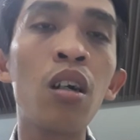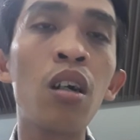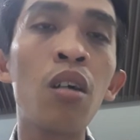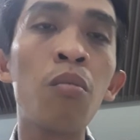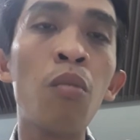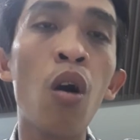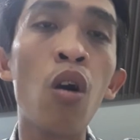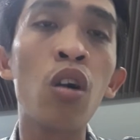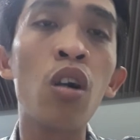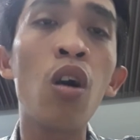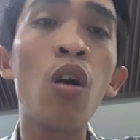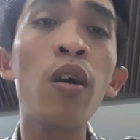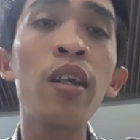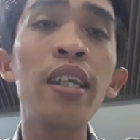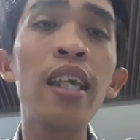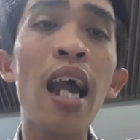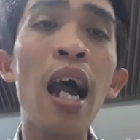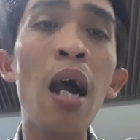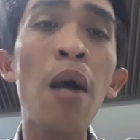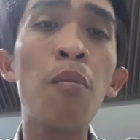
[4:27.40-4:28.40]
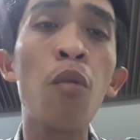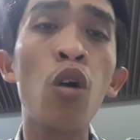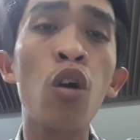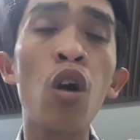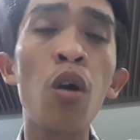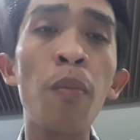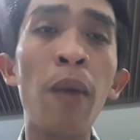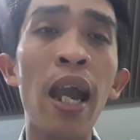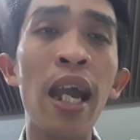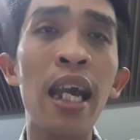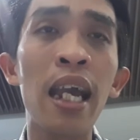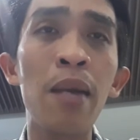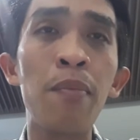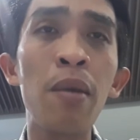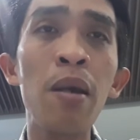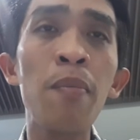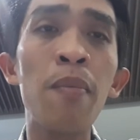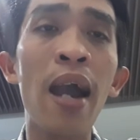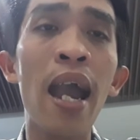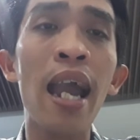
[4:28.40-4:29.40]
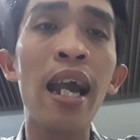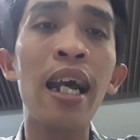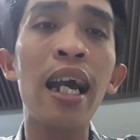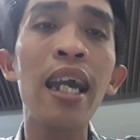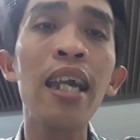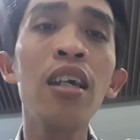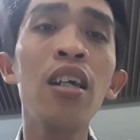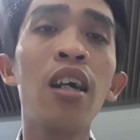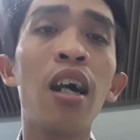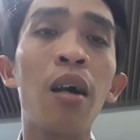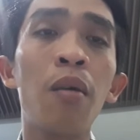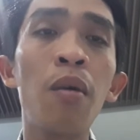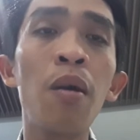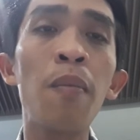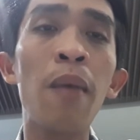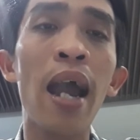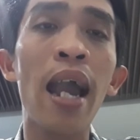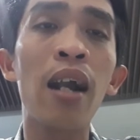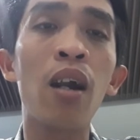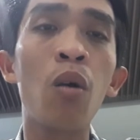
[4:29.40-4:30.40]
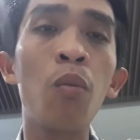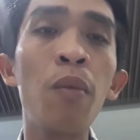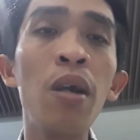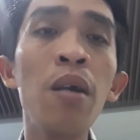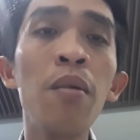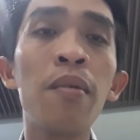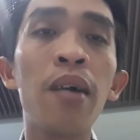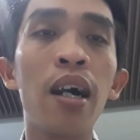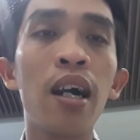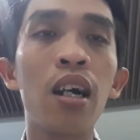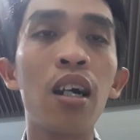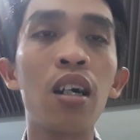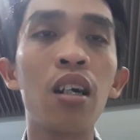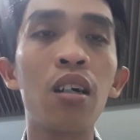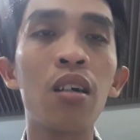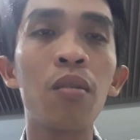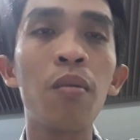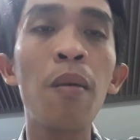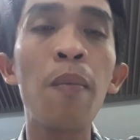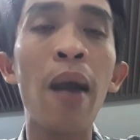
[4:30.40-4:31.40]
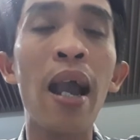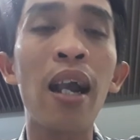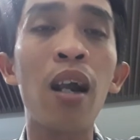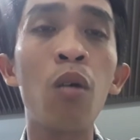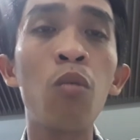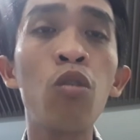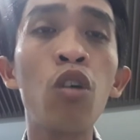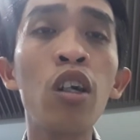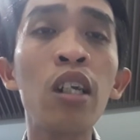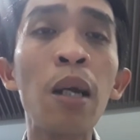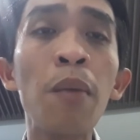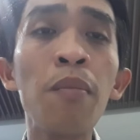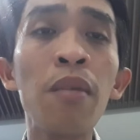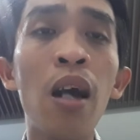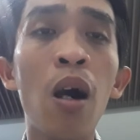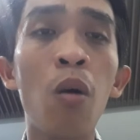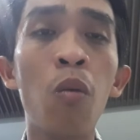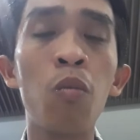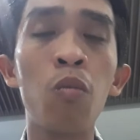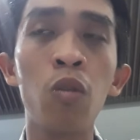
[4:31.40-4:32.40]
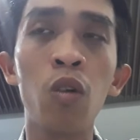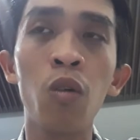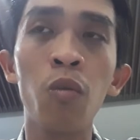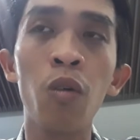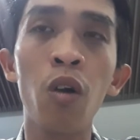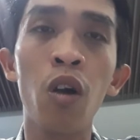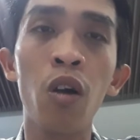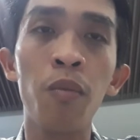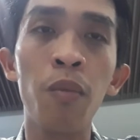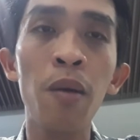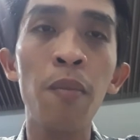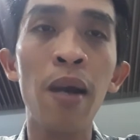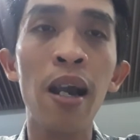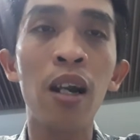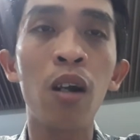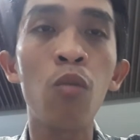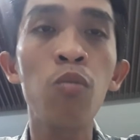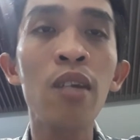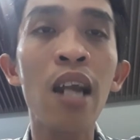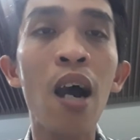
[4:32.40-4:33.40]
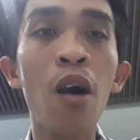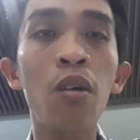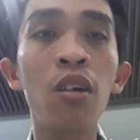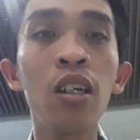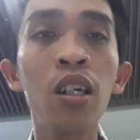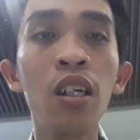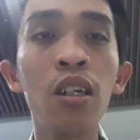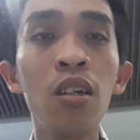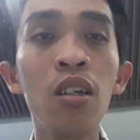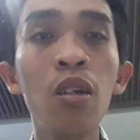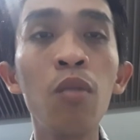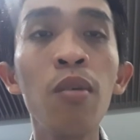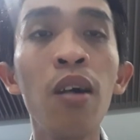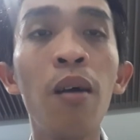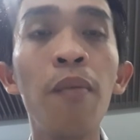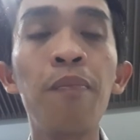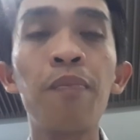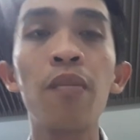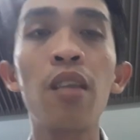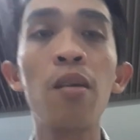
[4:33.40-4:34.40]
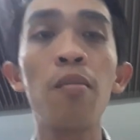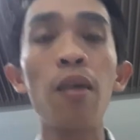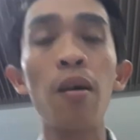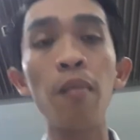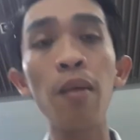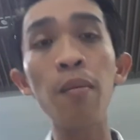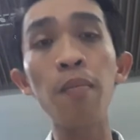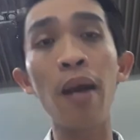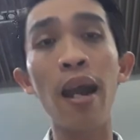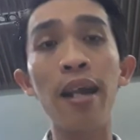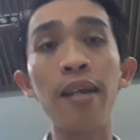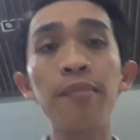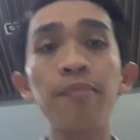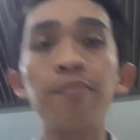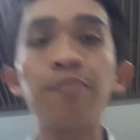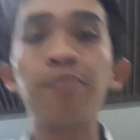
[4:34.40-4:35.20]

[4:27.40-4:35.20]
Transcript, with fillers: mồ côi cha mồ côi mẹ thì mấy bạn thấy rằng mấy bạn cũng biết mà mấy bạn cũng có tấm lòng cũng rồi mấy bạn cũng đau thương đúng không nhưng mà mấy bạn